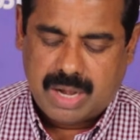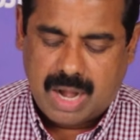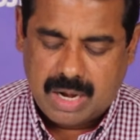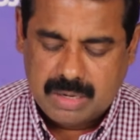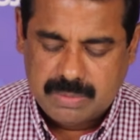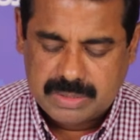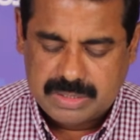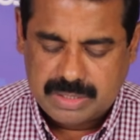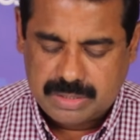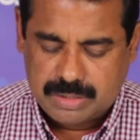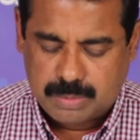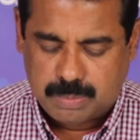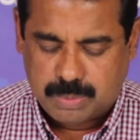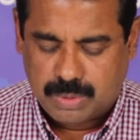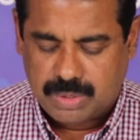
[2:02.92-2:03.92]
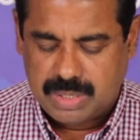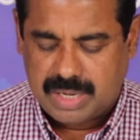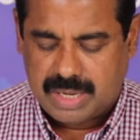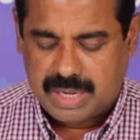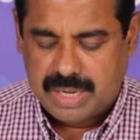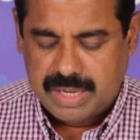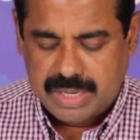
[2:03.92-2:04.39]
இராணுவத்திற்கு போக
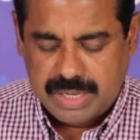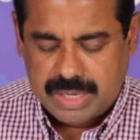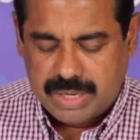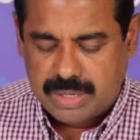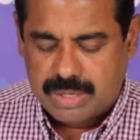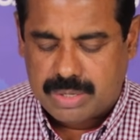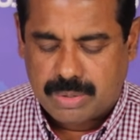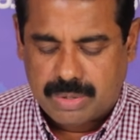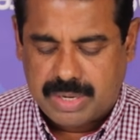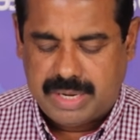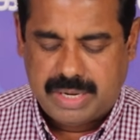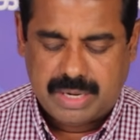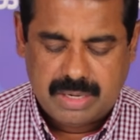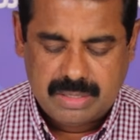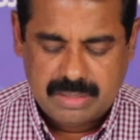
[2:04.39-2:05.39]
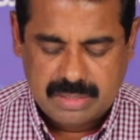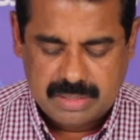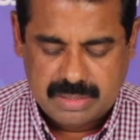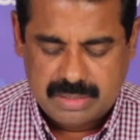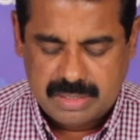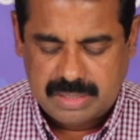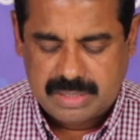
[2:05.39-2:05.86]
இருட்டோடு
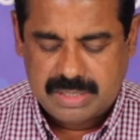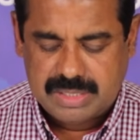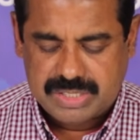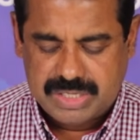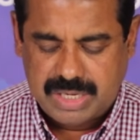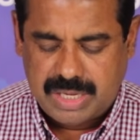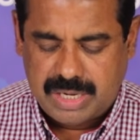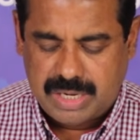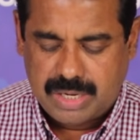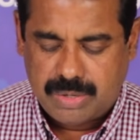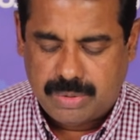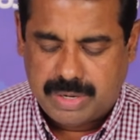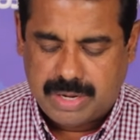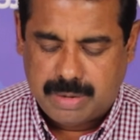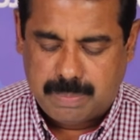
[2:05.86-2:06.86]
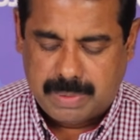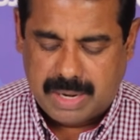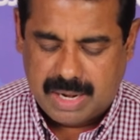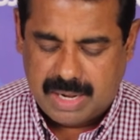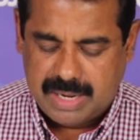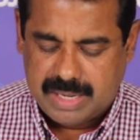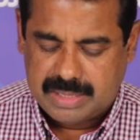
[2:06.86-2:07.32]
எழுந்திருந்து சீரியருடைய
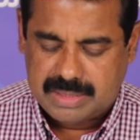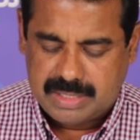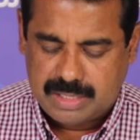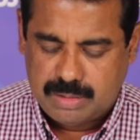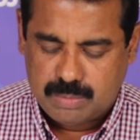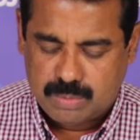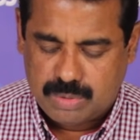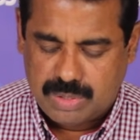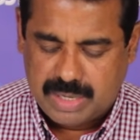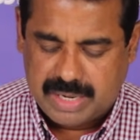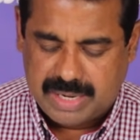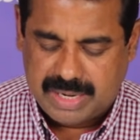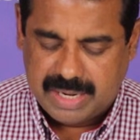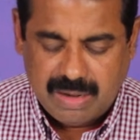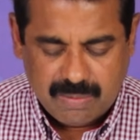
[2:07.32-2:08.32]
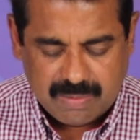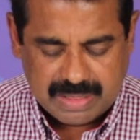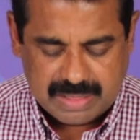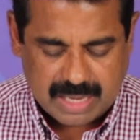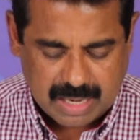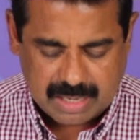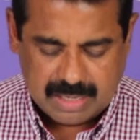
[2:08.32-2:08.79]
பாளையத்தின் முன்னணியில்
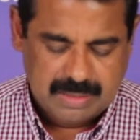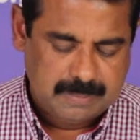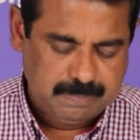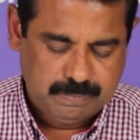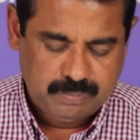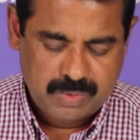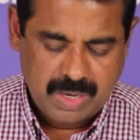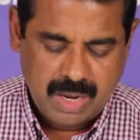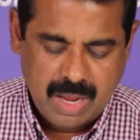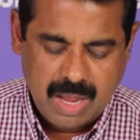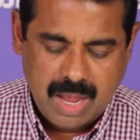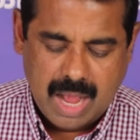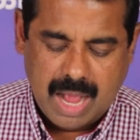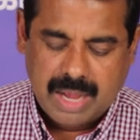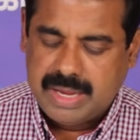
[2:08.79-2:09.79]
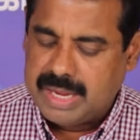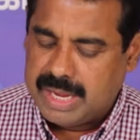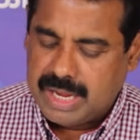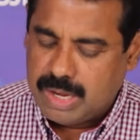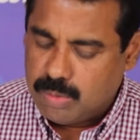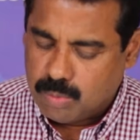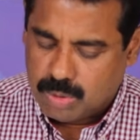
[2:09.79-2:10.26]
வந்தார்கள்
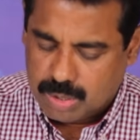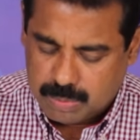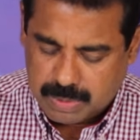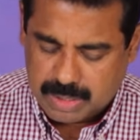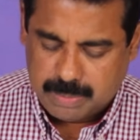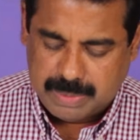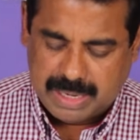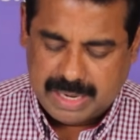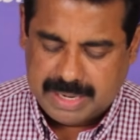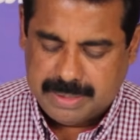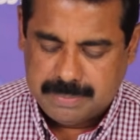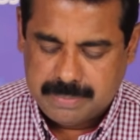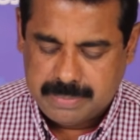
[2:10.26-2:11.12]
அங்கே ஒருவரும் இல்லை